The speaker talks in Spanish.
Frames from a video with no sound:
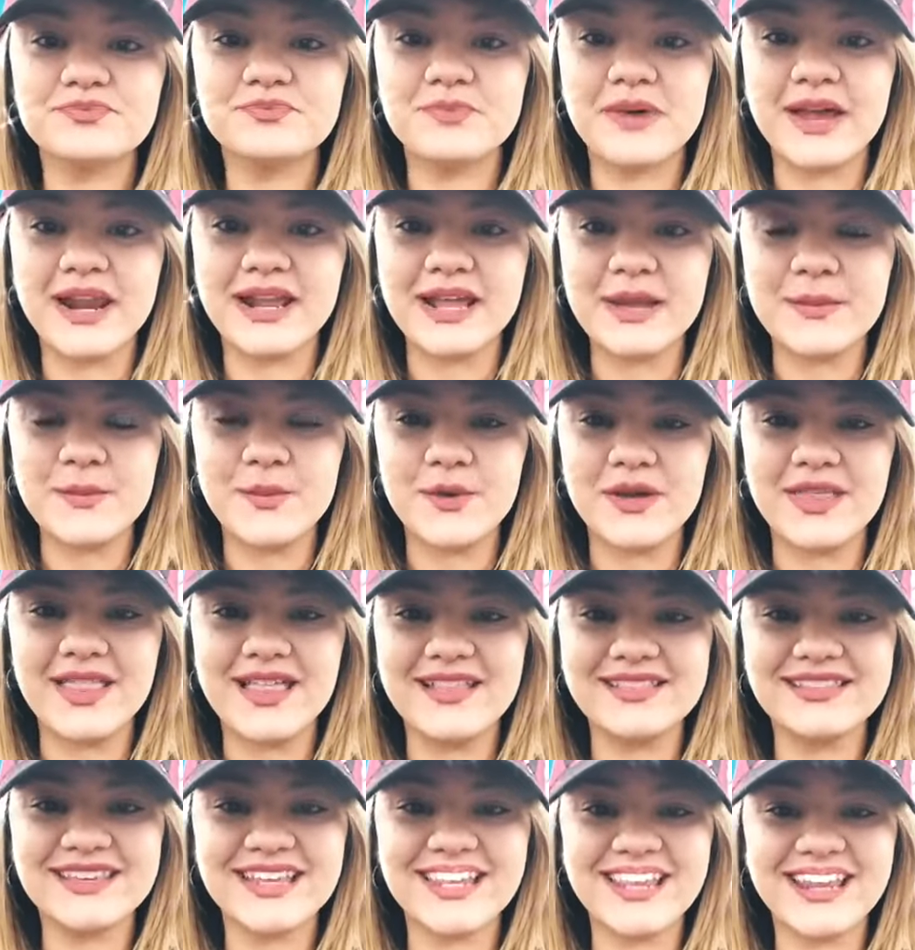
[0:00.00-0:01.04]
para que
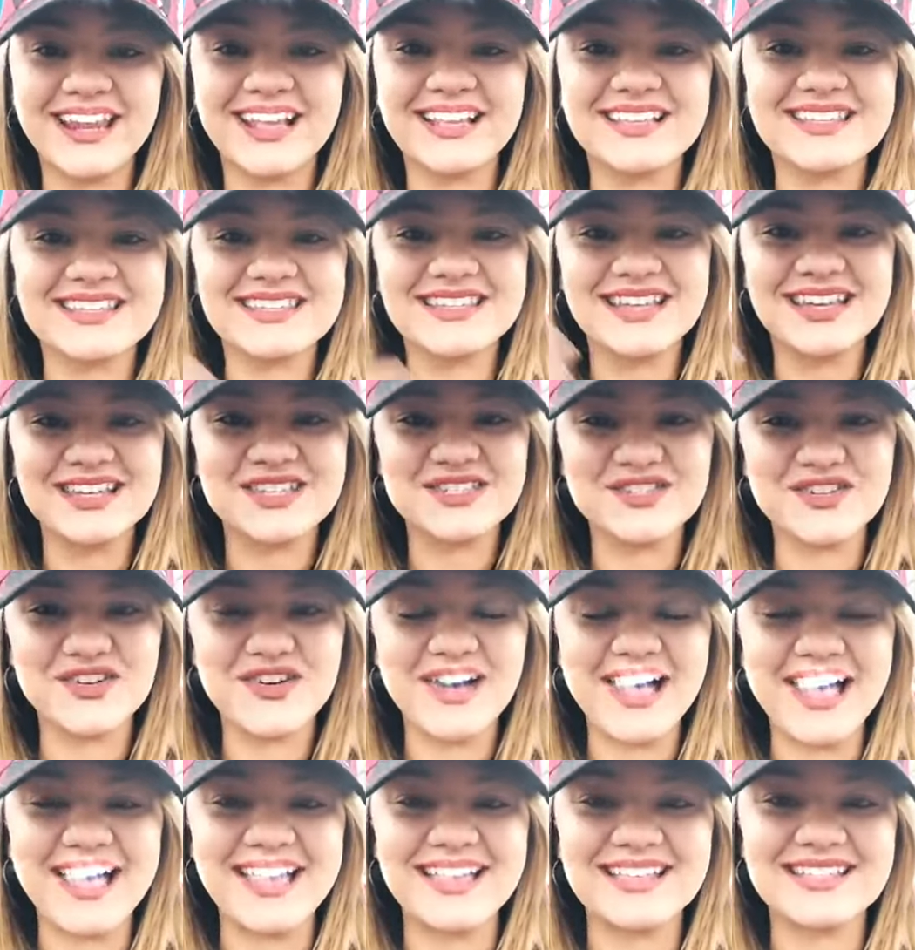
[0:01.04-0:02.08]
puedan tener acceso
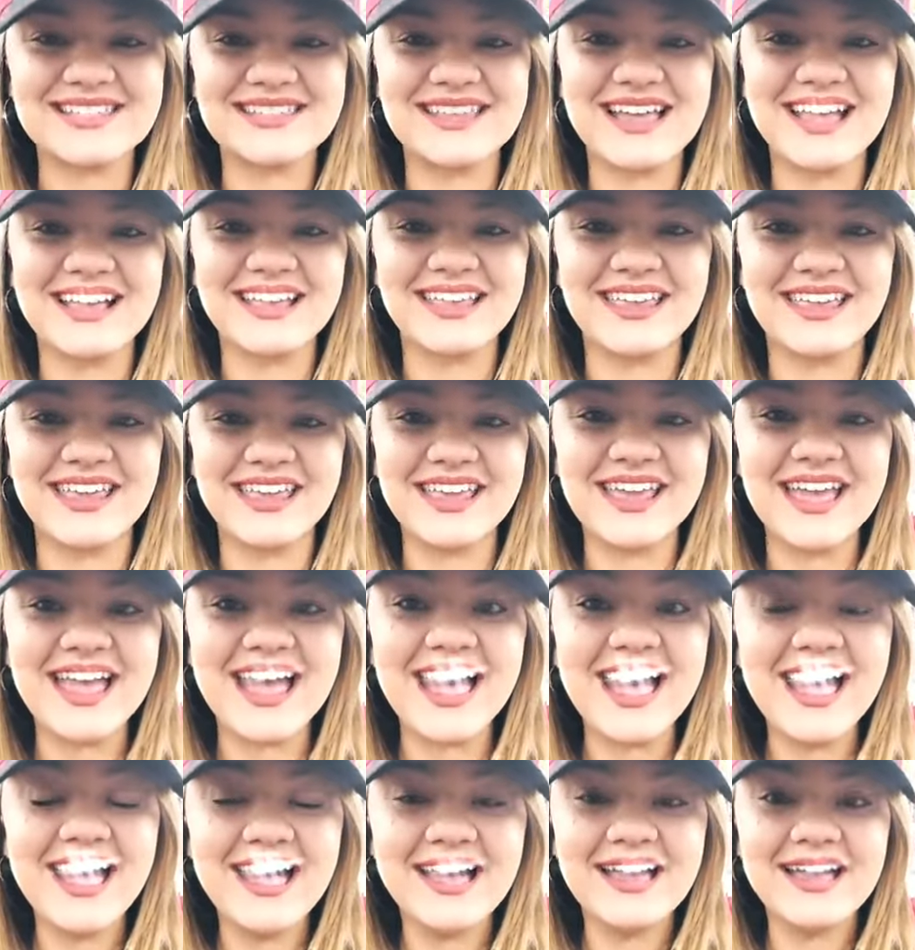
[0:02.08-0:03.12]
a esta
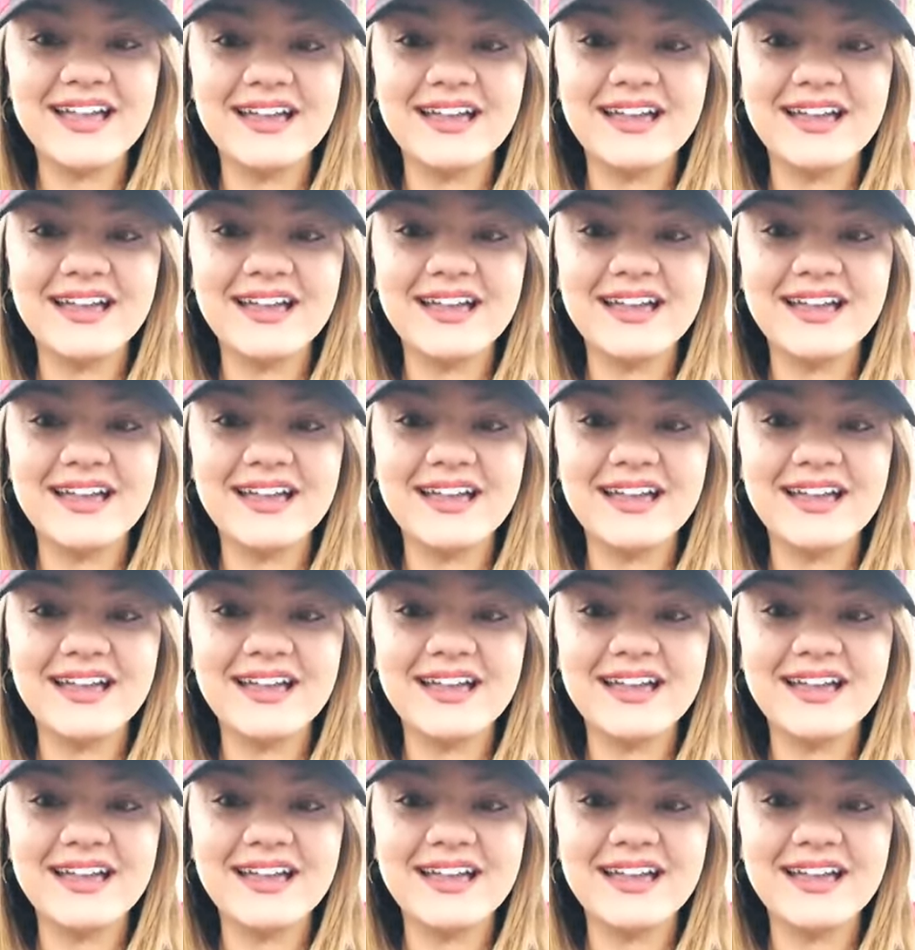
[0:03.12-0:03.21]
guía